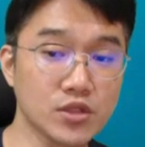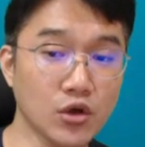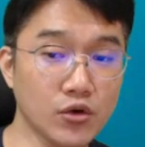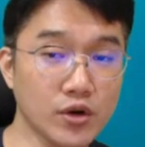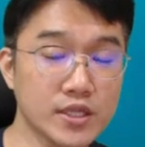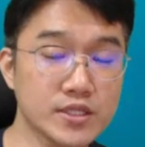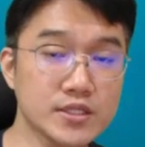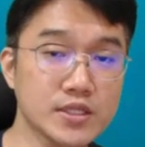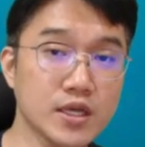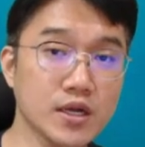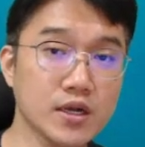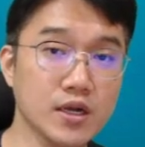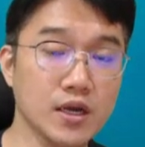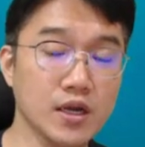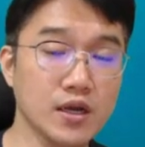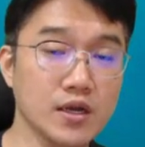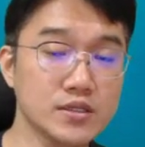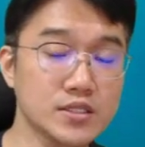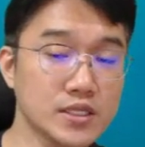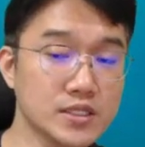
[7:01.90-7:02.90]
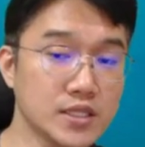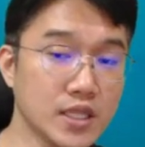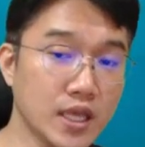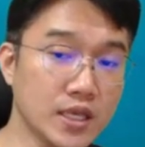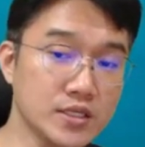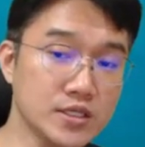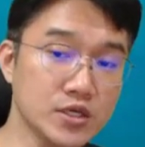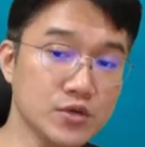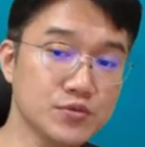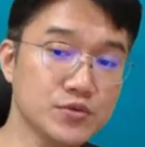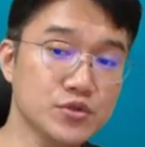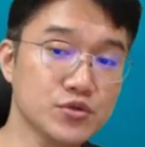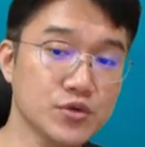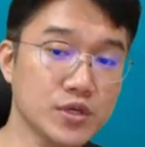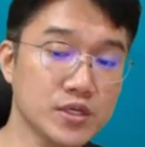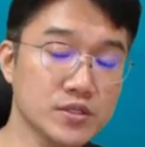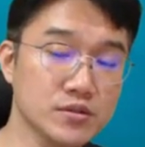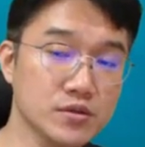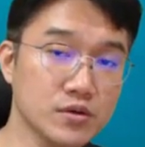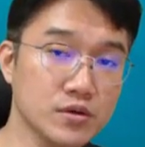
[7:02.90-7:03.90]
떠났다가 이제 대기업
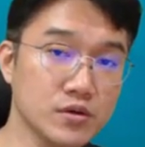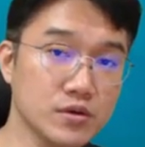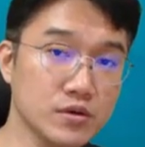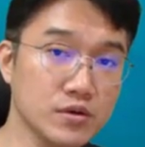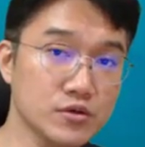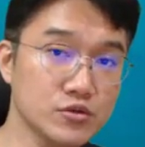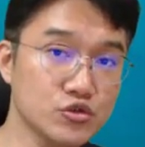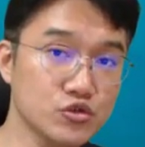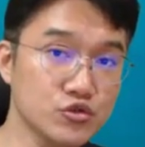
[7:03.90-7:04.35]
쪽에서